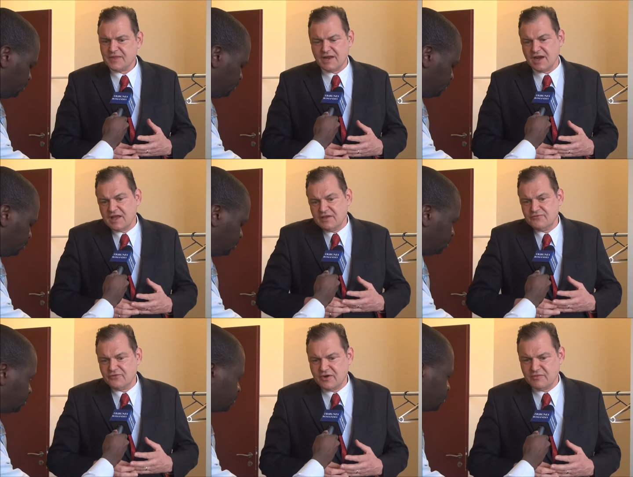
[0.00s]
Et là, il
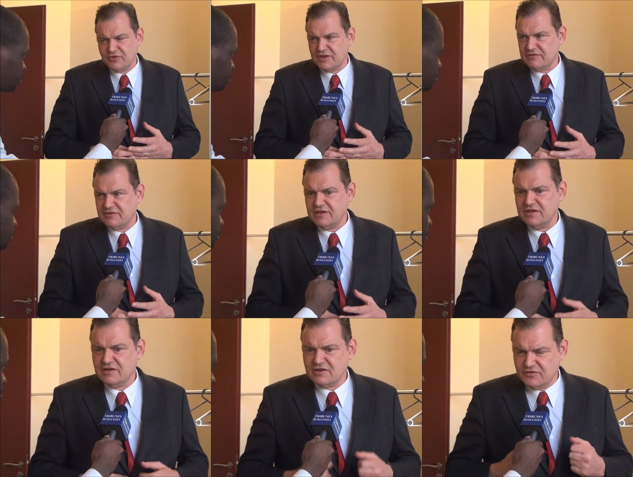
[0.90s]
faut, à mon
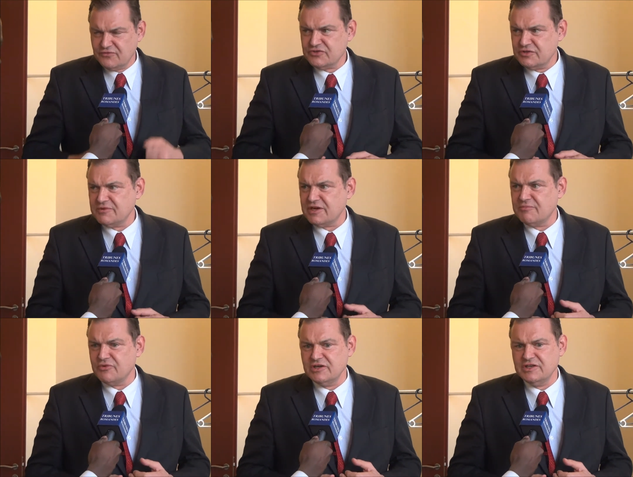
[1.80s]
avis, un renforcement de la
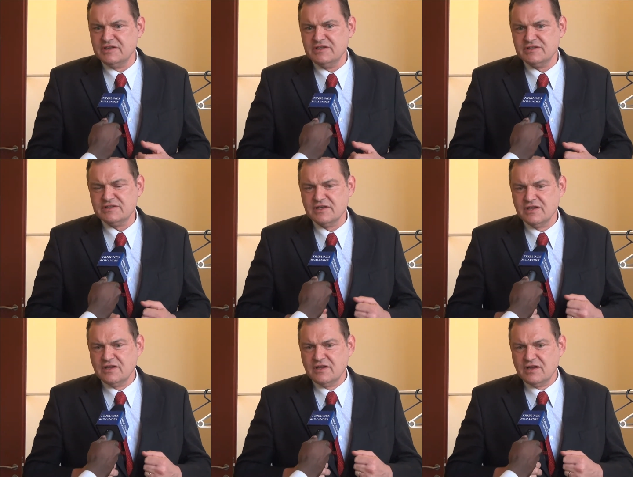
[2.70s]
police,
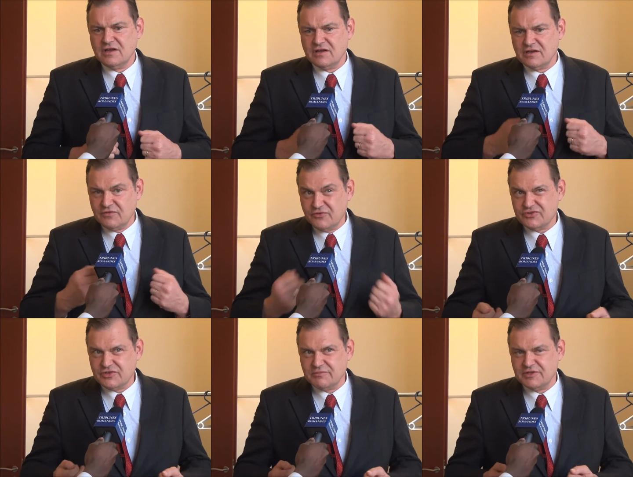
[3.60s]
un
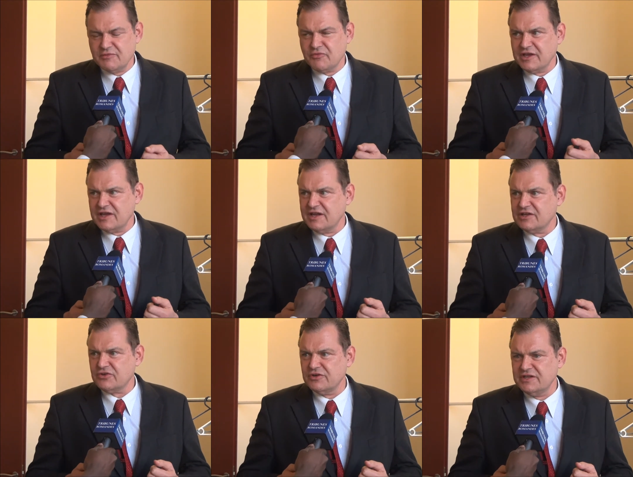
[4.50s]
renforcement des moyens
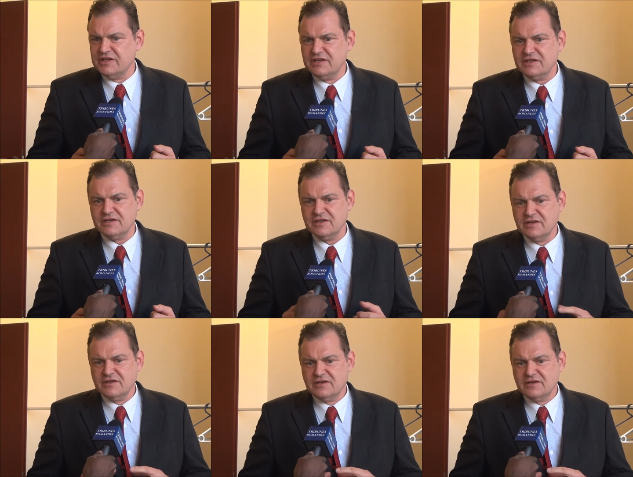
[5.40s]
électroniques,